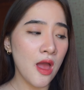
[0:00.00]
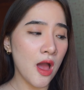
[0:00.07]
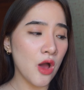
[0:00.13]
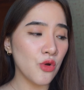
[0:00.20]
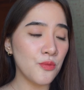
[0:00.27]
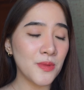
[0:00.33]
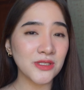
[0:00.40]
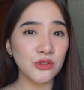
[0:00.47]

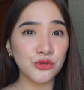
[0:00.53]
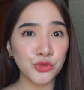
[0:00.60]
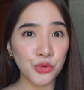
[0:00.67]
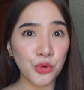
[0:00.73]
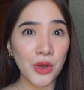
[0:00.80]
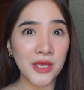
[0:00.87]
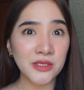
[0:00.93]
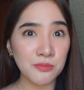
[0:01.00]
Ako mas gusto
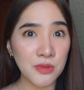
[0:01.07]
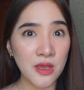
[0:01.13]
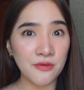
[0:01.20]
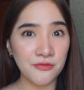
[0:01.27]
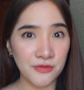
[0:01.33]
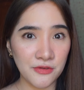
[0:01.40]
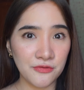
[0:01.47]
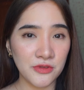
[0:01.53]
ko
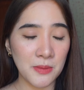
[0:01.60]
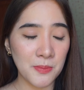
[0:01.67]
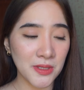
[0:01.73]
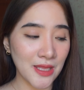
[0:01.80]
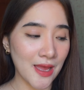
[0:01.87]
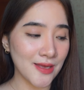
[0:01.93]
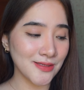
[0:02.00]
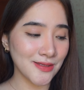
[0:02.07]
SPF 50
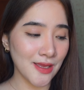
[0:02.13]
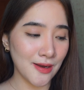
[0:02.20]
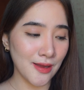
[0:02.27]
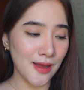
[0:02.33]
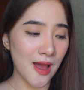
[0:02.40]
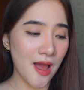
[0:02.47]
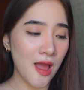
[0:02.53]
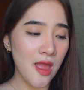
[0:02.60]
pataas
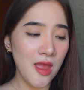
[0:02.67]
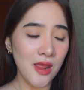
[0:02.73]
talaga.